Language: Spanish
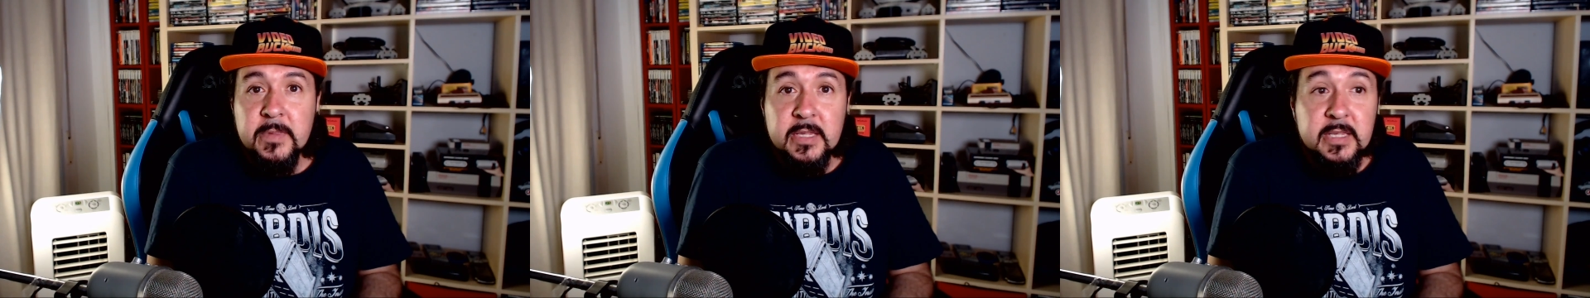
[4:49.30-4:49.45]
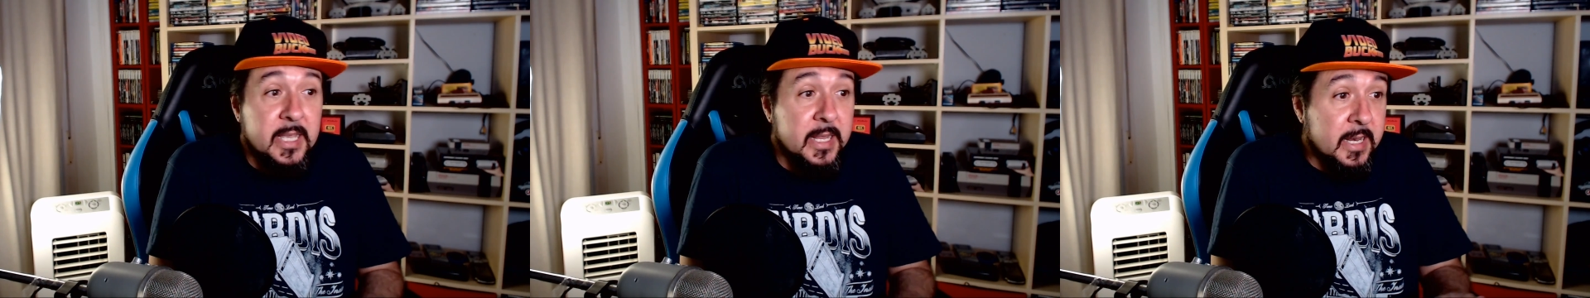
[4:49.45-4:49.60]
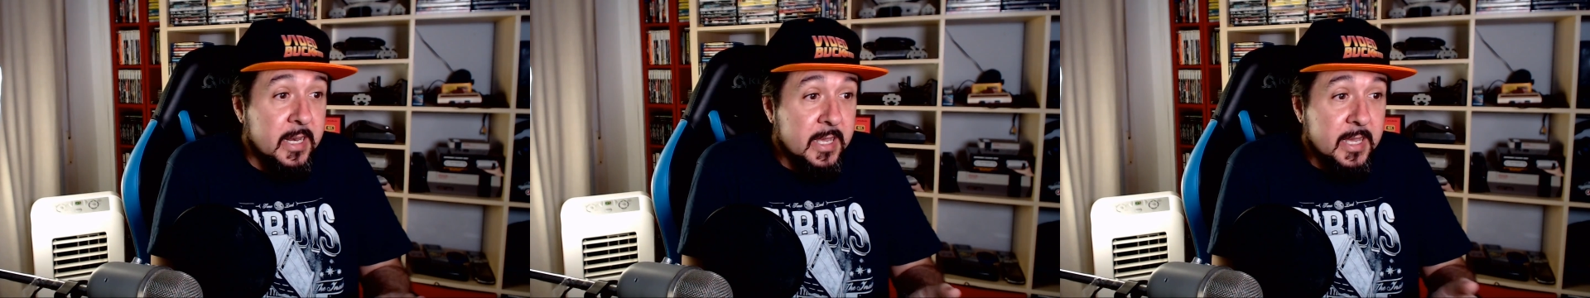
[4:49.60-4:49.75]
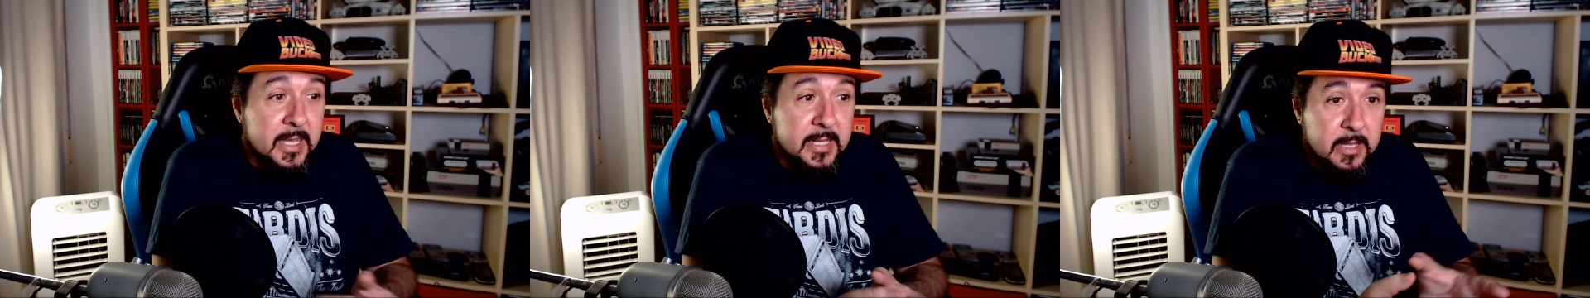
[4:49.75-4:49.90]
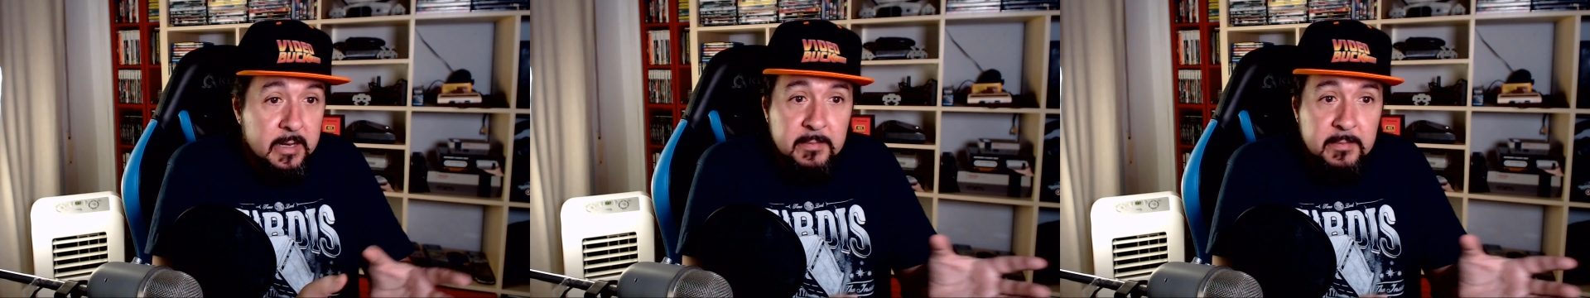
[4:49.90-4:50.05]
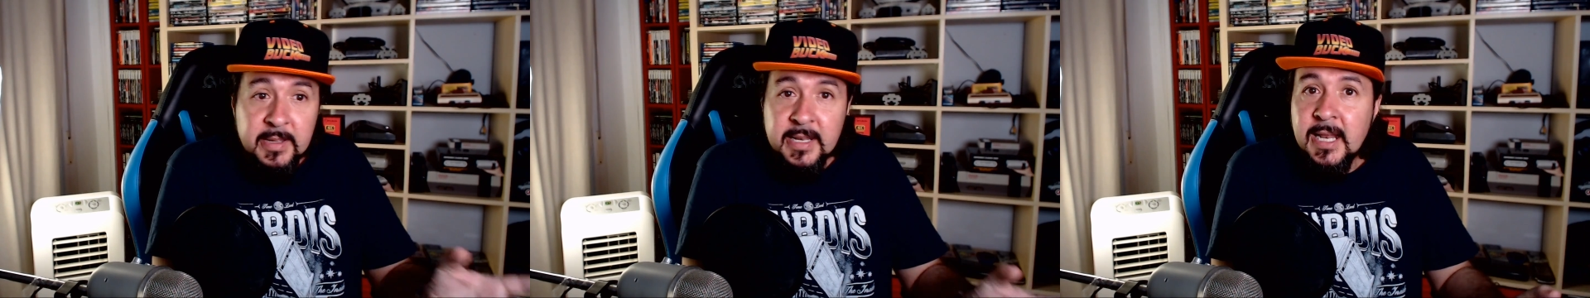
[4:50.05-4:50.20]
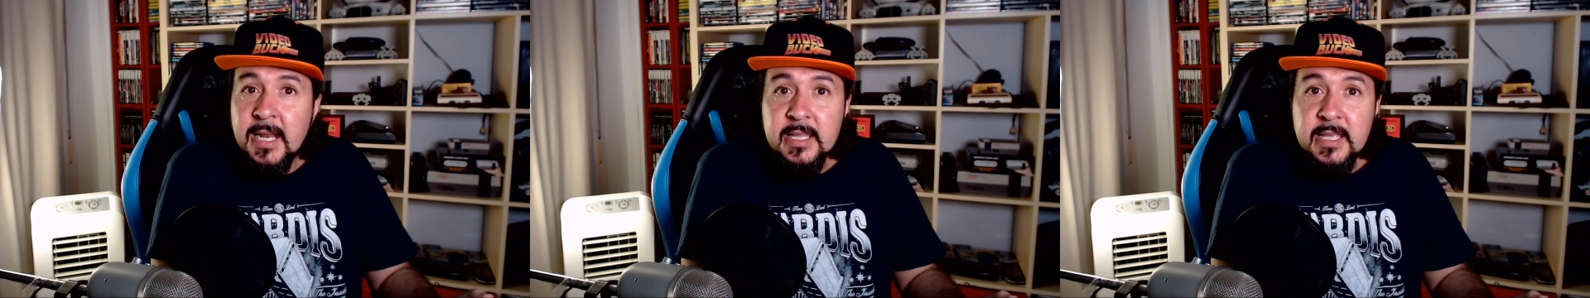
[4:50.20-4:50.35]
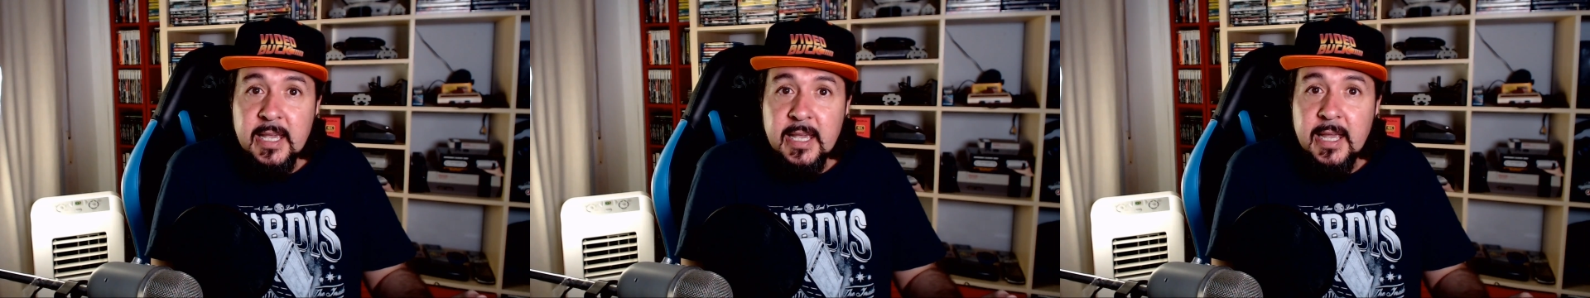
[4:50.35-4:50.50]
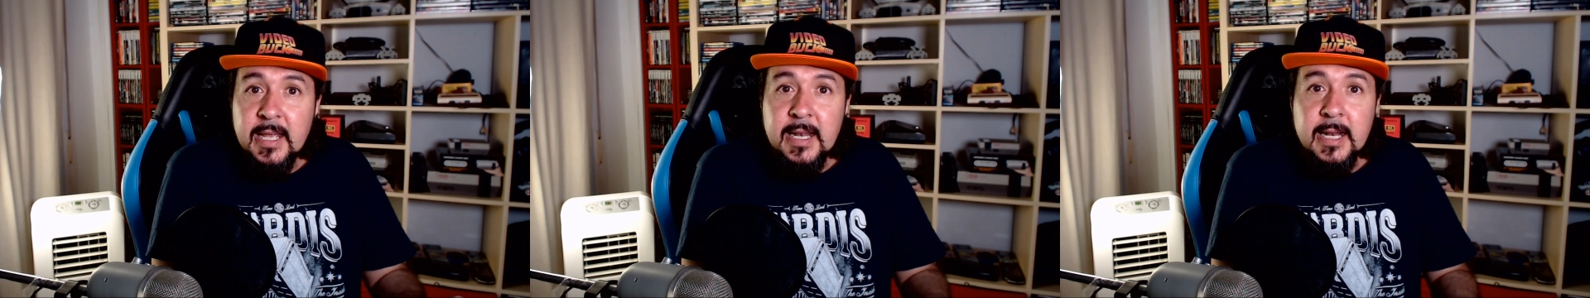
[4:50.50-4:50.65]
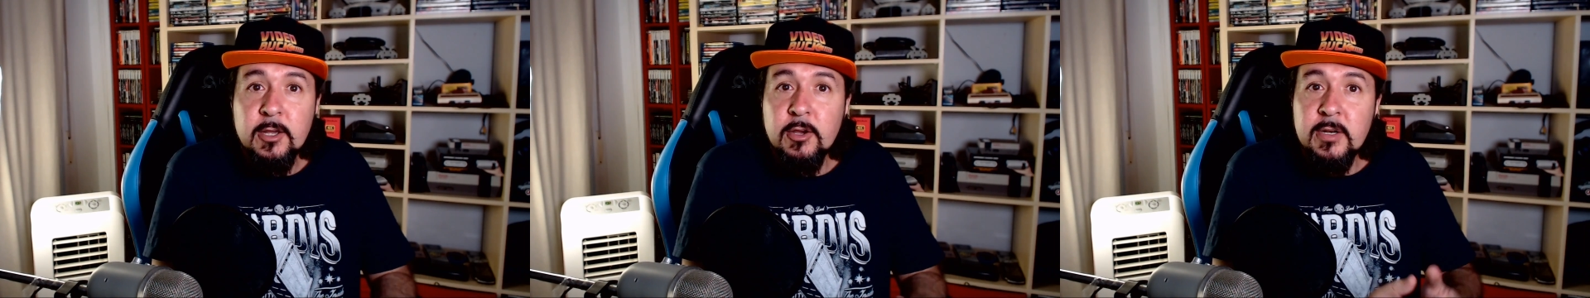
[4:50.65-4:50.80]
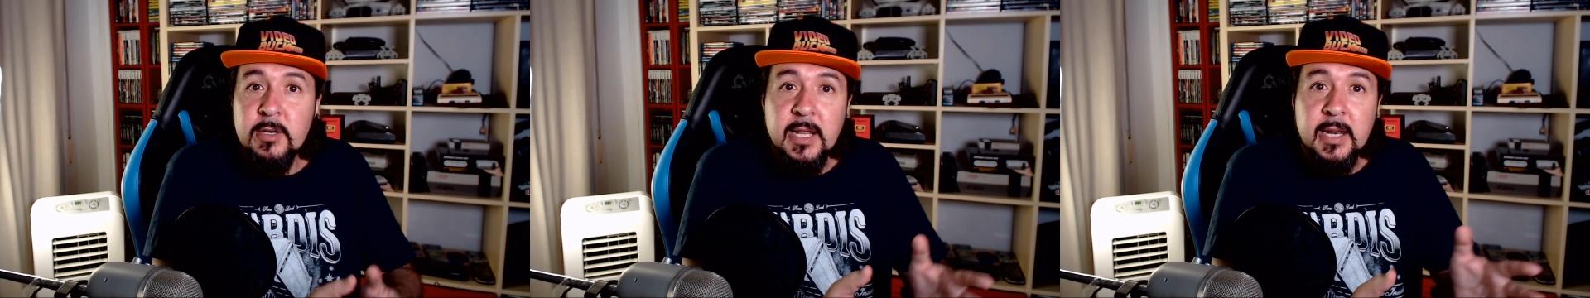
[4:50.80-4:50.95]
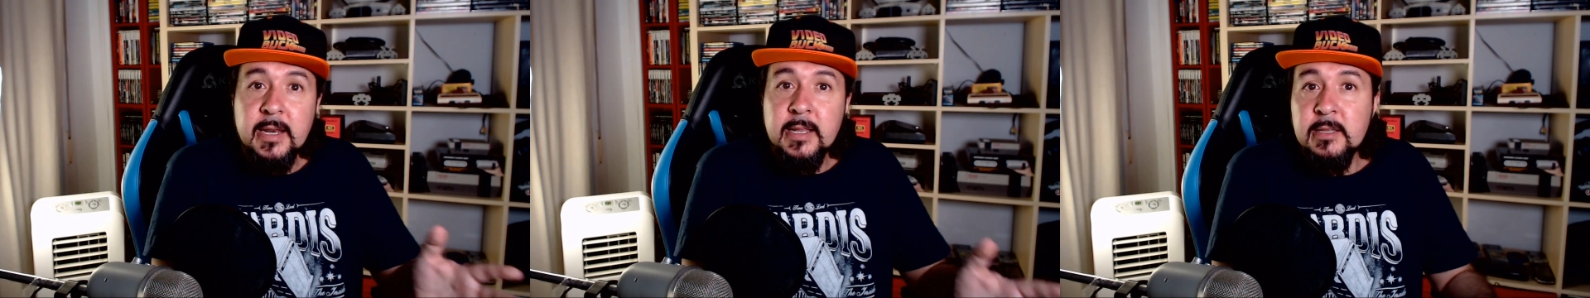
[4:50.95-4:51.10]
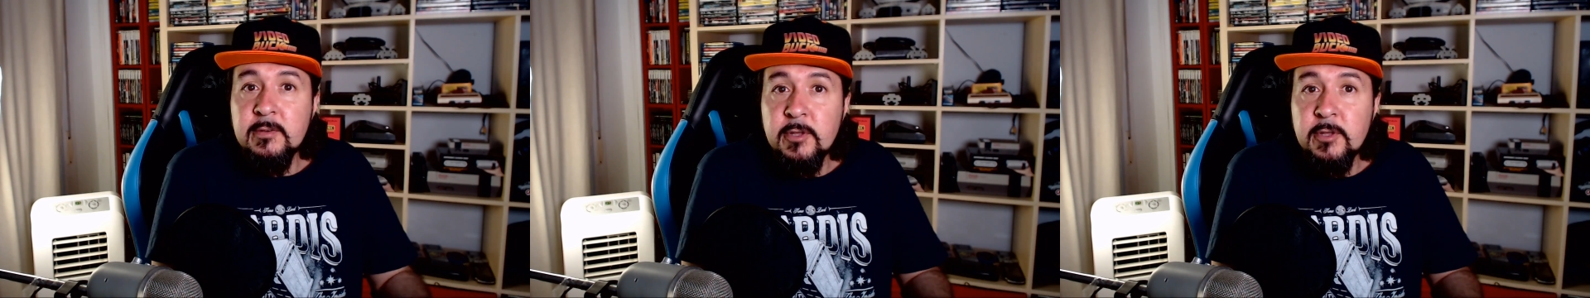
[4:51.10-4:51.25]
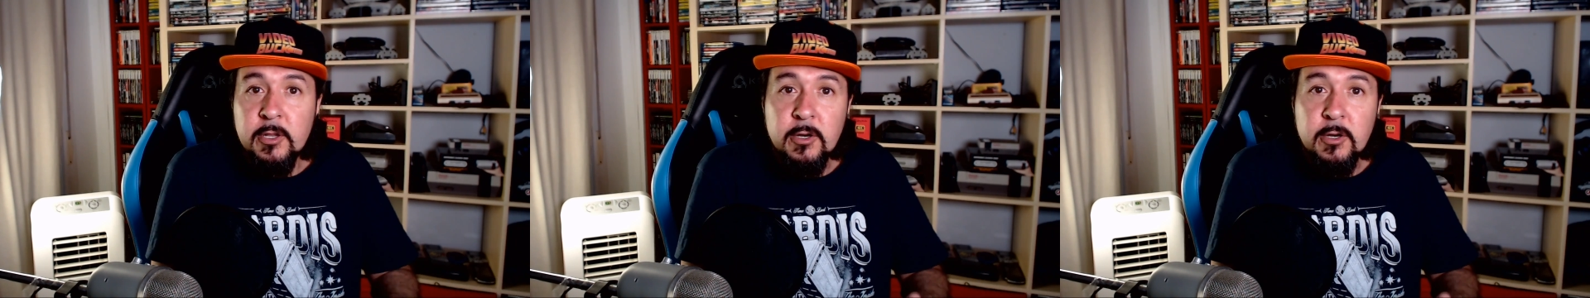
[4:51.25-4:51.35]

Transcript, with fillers: tienen que terminar ya el arco narrativo